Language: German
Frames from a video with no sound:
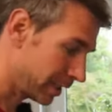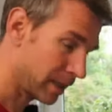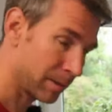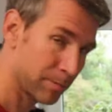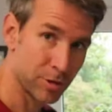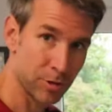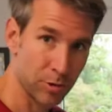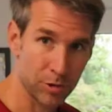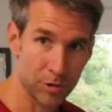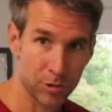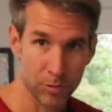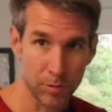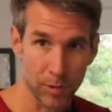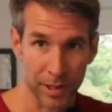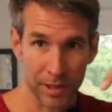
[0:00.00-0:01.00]
das habe ich
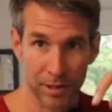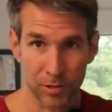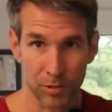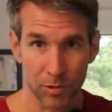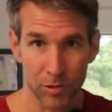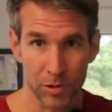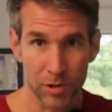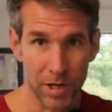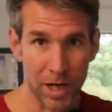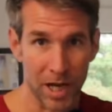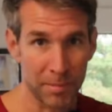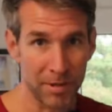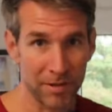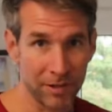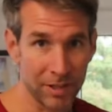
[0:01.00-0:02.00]
euch übrigens unten
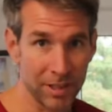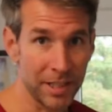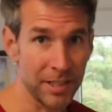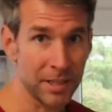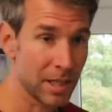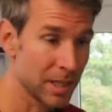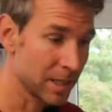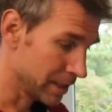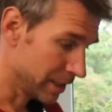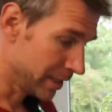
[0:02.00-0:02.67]
einmal verlinkt.